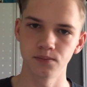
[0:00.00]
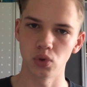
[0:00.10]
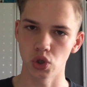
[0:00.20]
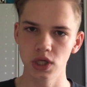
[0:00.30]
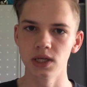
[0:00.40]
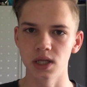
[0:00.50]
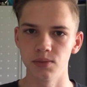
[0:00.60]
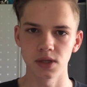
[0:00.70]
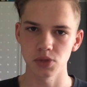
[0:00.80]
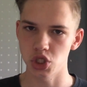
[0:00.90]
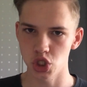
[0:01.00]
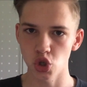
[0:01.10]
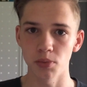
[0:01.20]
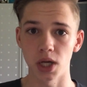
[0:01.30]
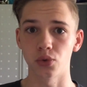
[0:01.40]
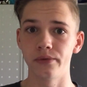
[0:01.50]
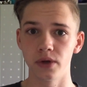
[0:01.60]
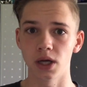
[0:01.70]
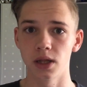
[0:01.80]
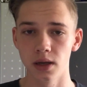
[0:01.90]
blockiert, damit er mich nicht nochmal anrufen
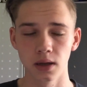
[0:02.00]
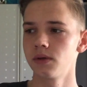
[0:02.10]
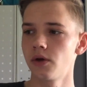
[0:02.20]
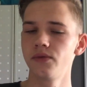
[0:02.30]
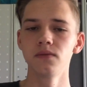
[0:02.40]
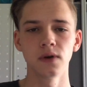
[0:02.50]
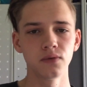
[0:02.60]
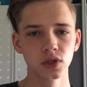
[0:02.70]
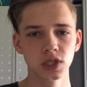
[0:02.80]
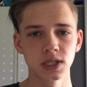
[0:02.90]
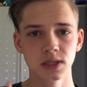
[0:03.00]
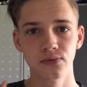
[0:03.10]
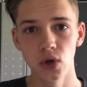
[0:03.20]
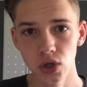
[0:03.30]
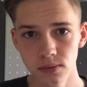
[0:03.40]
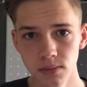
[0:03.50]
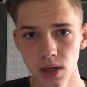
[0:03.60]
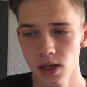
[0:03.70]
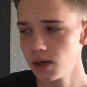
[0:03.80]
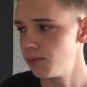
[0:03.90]
kann. Auf jeden Fall wollte ich das filmen,
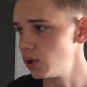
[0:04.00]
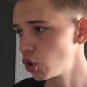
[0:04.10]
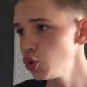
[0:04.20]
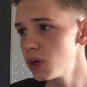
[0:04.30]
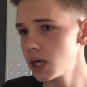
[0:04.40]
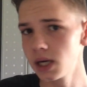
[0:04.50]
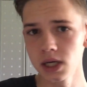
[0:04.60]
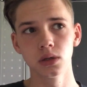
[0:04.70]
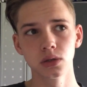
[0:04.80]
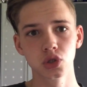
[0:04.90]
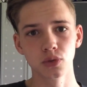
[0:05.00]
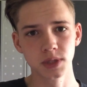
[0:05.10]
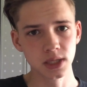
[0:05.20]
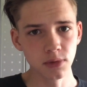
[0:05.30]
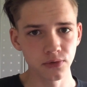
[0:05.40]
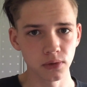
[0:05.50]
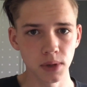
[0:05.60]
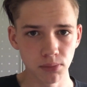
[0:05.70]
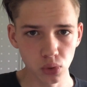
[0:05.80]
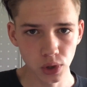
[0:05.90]
bin rübergegangen zum Zimmer von
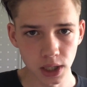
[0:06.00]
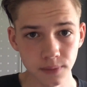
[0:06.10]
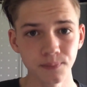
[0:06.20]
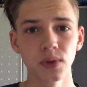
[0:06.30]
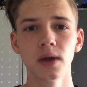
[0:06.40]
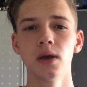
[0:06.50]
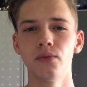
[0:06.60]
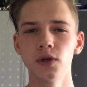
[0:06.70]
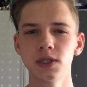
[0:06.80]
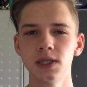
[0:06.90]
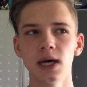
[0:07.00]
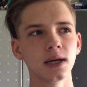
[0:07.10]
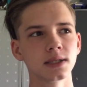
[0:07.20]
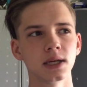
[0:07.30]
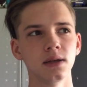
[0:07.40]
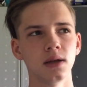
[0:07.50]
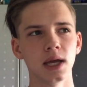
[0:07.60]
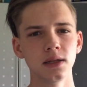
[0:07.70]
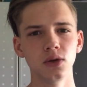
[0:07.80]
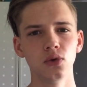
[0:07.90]
meinem Bruder wollte da sein
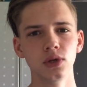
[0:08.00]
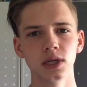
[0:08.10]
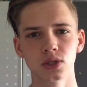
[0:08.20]
Handy holen,